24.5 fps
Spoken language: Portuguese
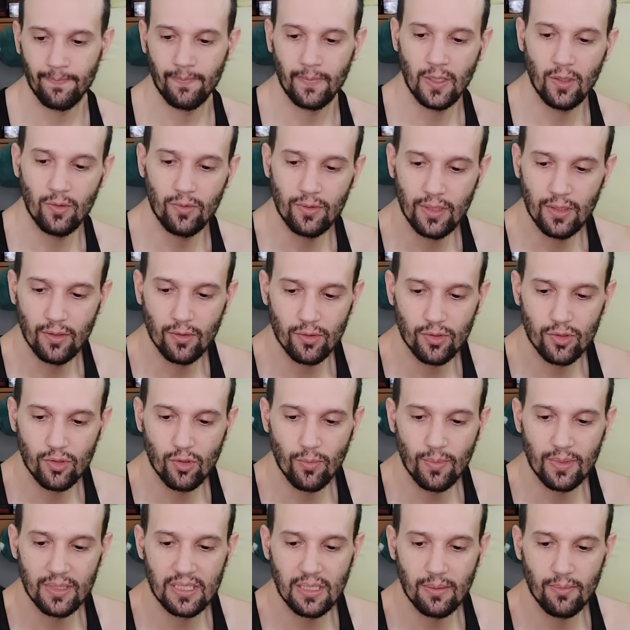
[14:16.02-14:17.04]
Meu Deus,
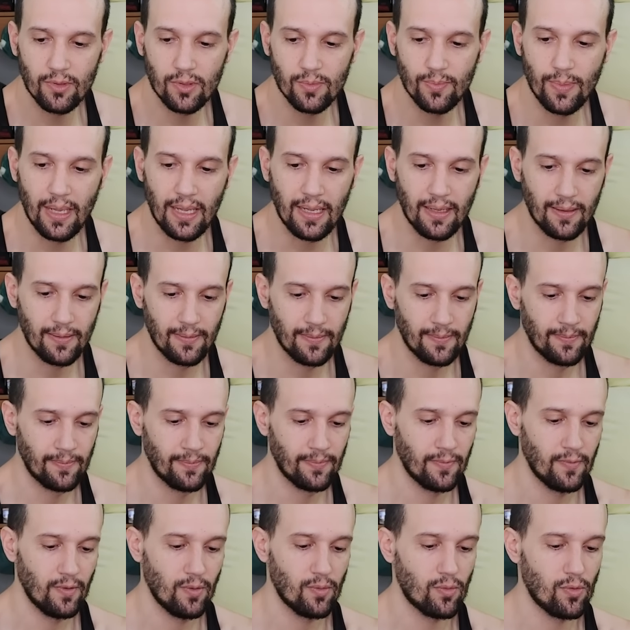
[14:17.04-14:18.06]
começamos bem.
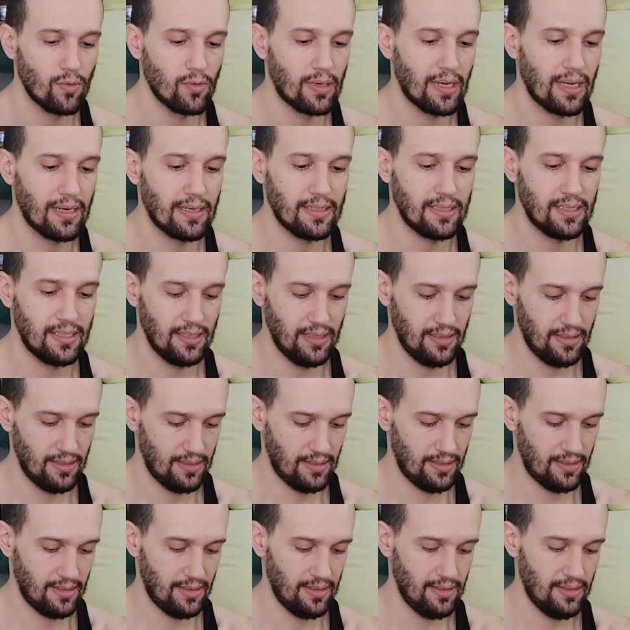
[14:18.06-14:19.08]
Vou colocar nesse,
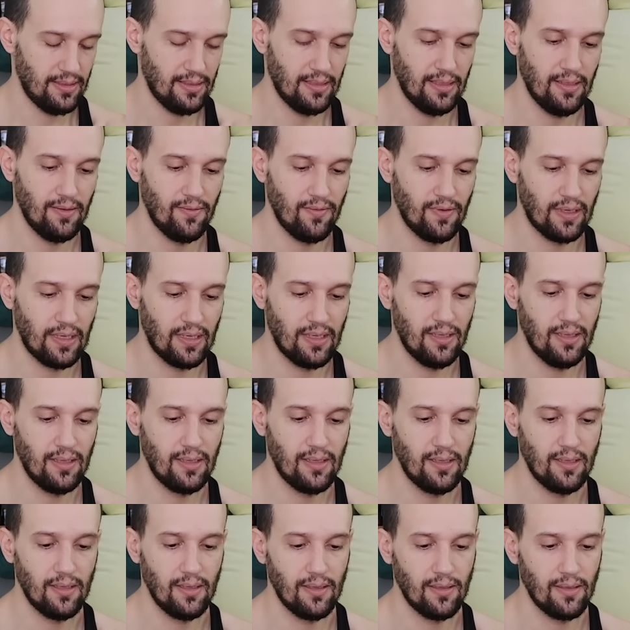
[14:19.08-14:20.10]
nesse sleeve aqui
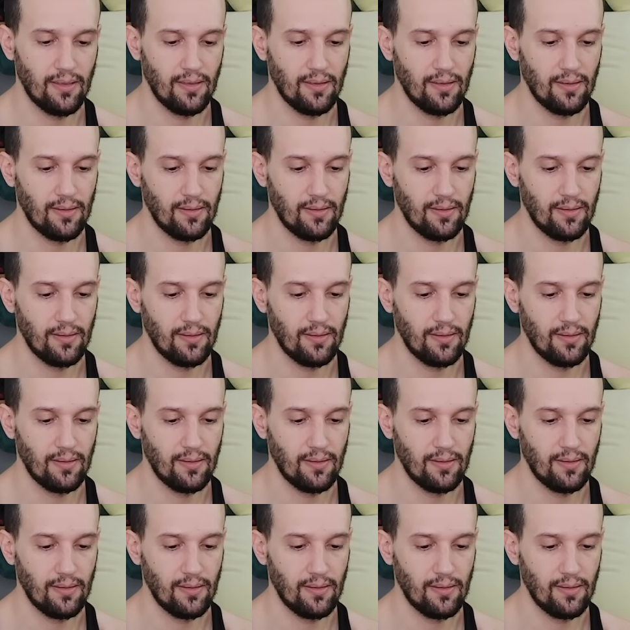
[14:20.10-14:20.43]
que,